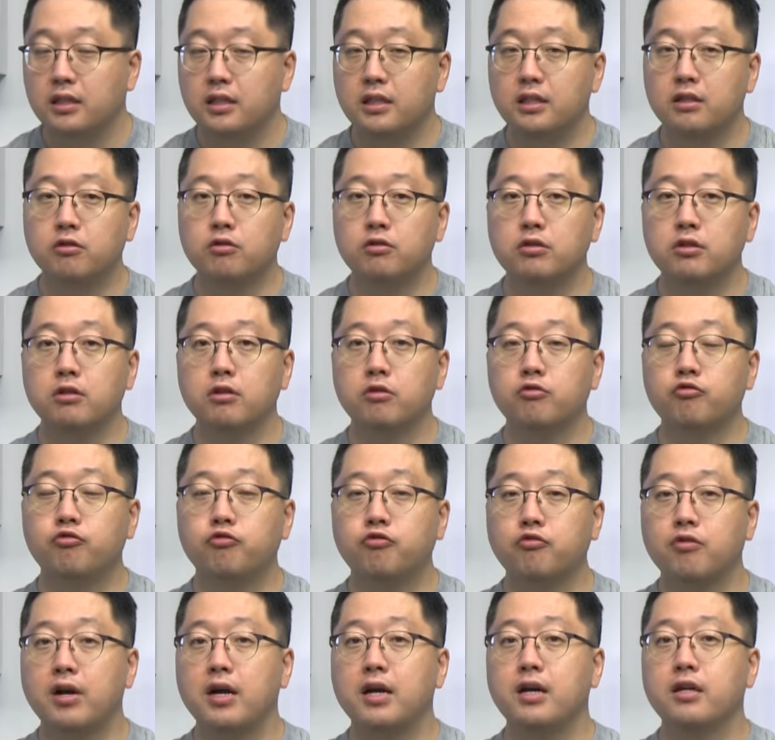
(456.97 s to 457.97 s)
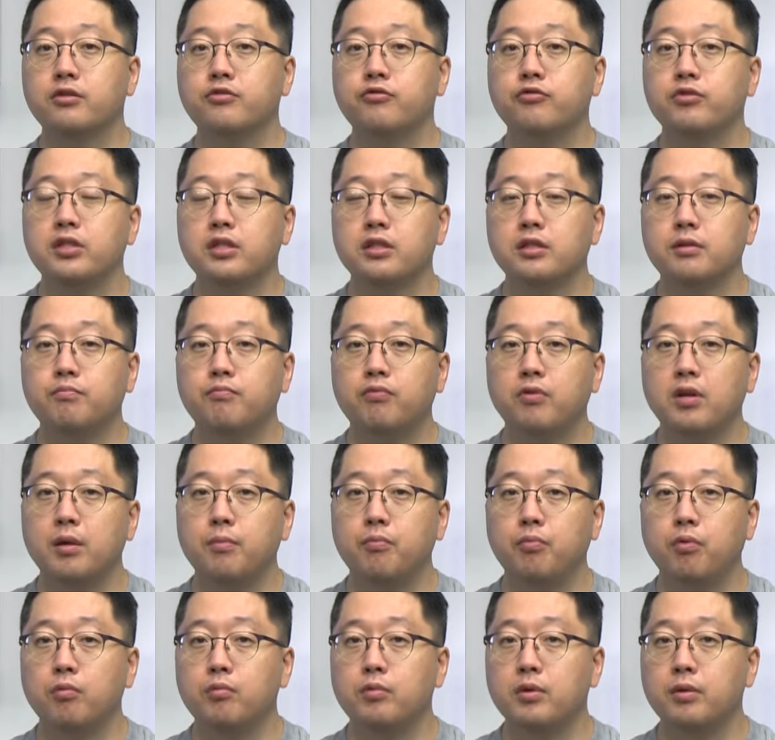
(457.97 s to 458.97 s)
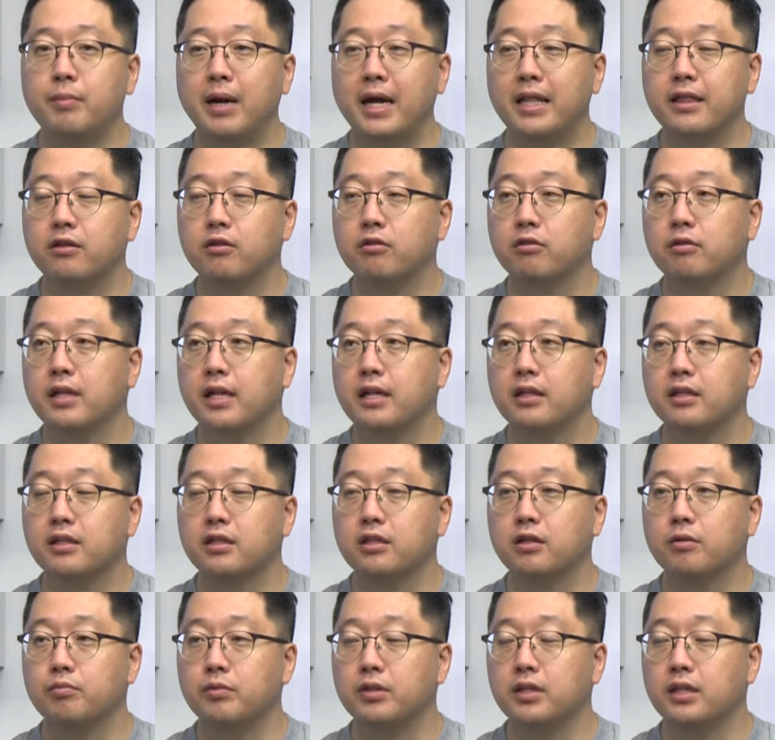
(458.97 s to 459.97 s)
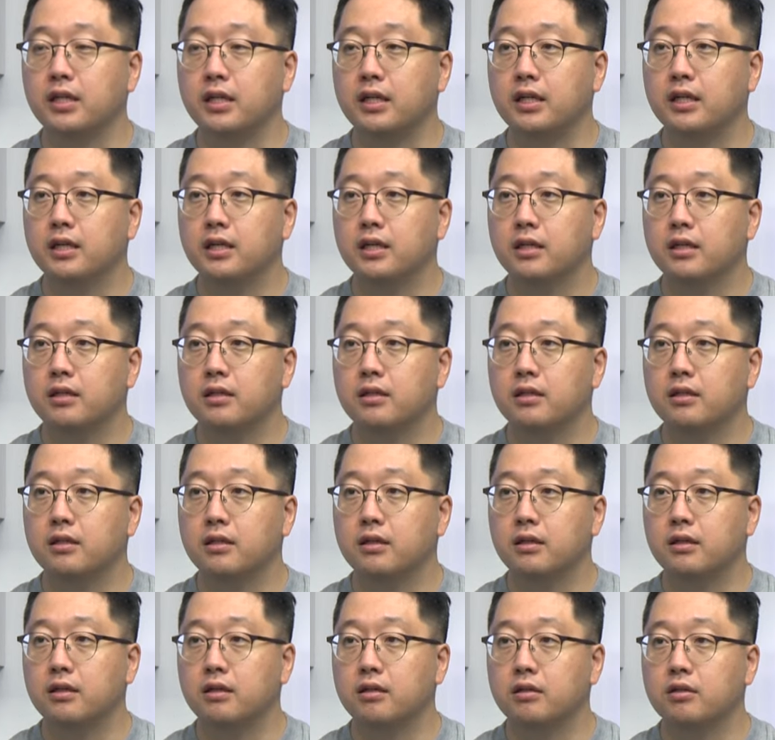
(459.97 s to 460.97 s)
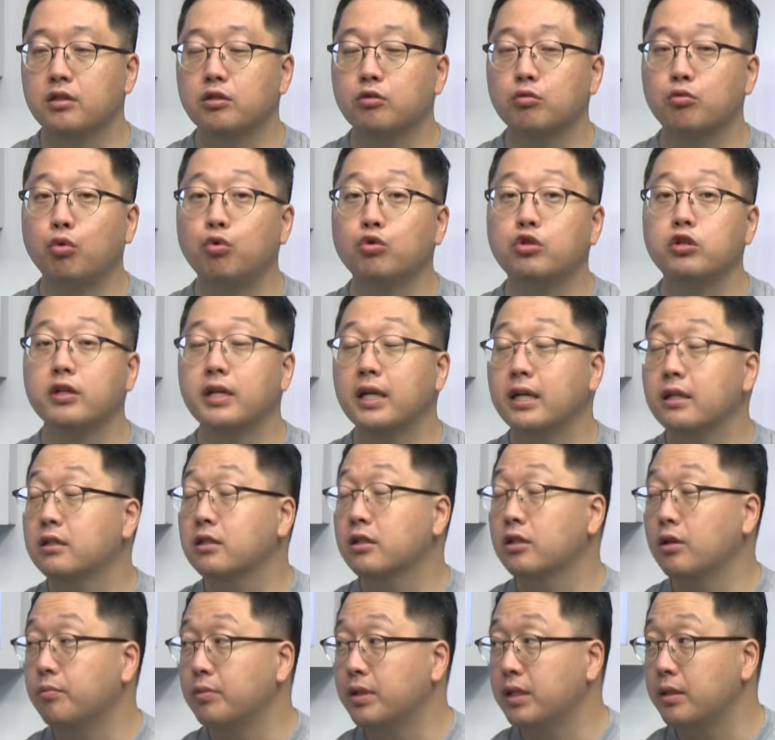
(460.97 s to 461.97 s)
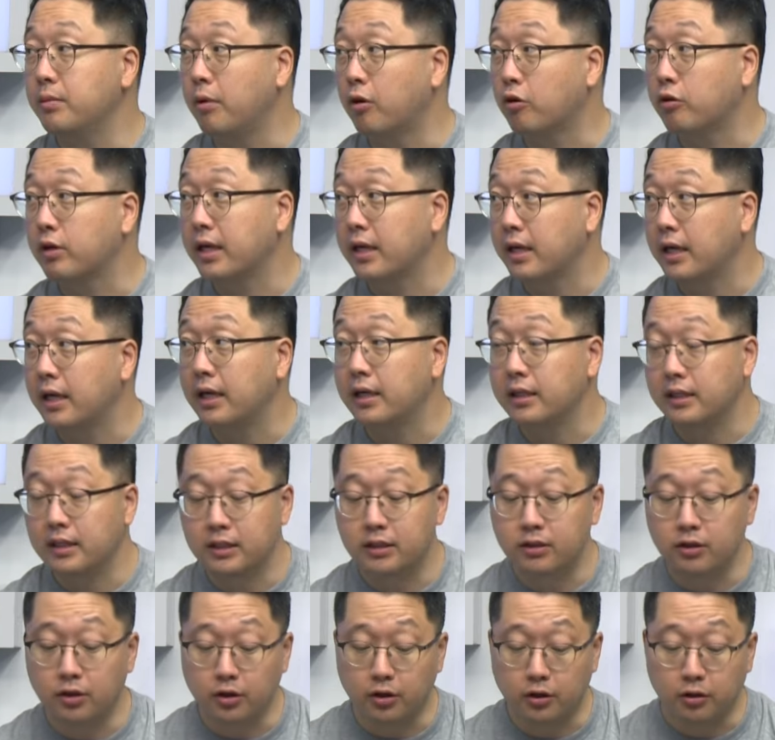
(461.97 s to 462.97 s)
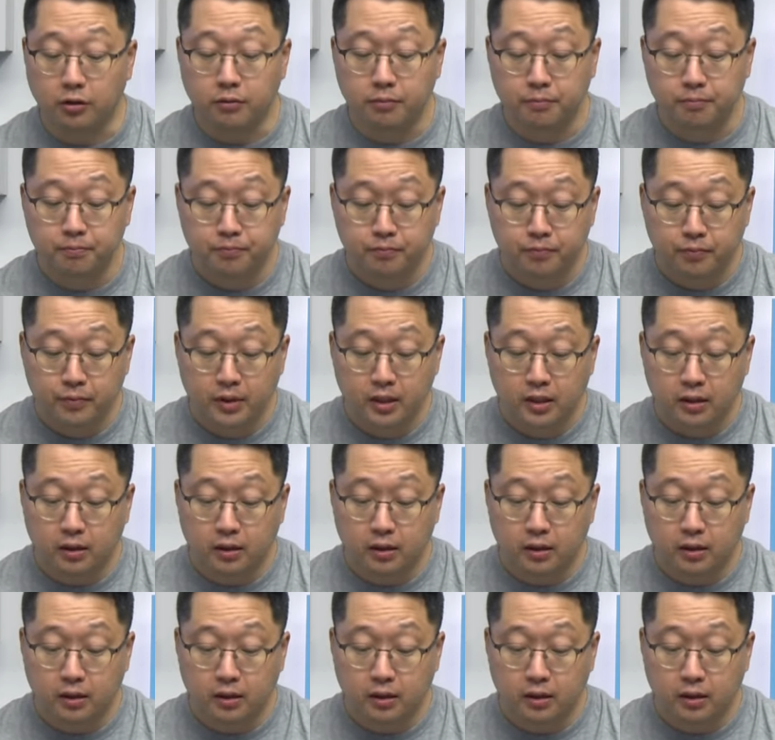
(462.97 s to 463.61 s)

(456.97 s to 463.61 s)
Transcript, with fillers: 이것을 투과할 수 있는 플랫폼을 만들어내는 기업들이 어, 그리고 도전하는 기업들이 몇 개가 있어요 네.